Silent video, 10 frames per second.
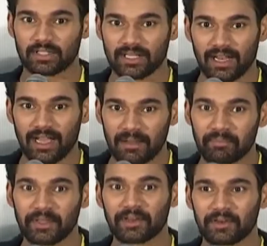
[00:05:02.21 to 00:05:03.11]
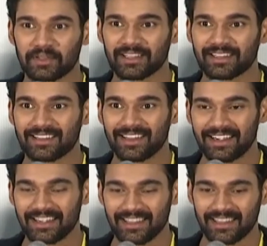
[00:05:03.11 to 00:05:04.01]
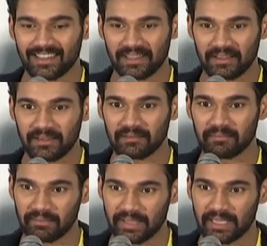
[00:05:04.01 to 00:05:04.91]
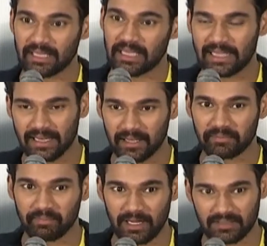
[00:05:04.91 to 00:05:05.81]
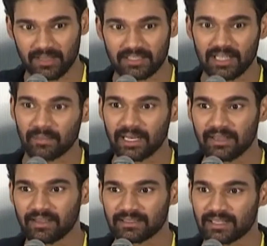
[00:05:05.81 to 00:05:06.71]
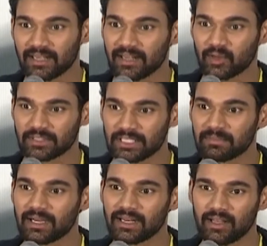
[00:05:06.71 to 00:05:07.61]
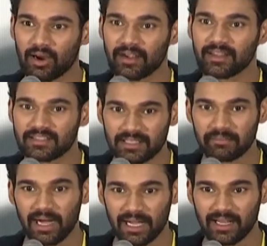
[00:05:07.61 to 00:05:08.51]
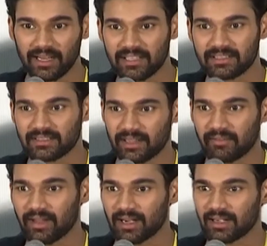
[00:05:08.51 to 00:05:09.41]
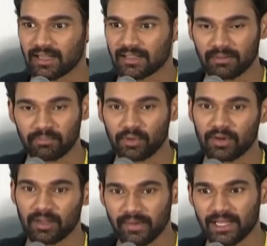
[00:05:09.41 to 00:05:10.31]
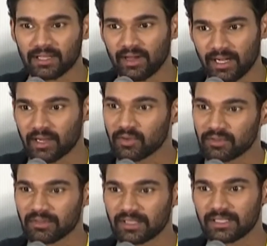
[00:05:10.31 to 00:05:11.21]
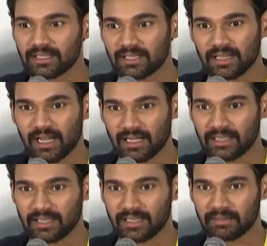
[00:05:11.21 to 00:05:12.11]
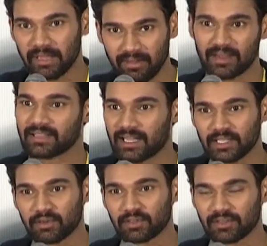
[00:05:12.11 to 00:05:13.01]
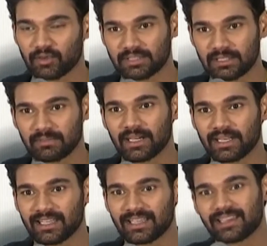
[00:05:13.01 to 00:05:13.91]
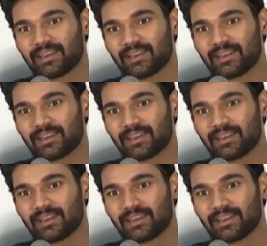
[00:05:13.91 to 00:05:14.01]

చాలా హ్యాపీగా ఉంది అంటే ఏది నేను పర్సనల్గా చాలా బిలీవ్ చేస్తానండి ఒక సినిమాని ఆడియన్స్కి బాగా రీచ్ అవ్వాలంటే తప్పకుండా మీడియా ద్వారానే అవుతుంది అది మీ వల్ల సాధ్యం అవుతుంది ఒక సినిమాని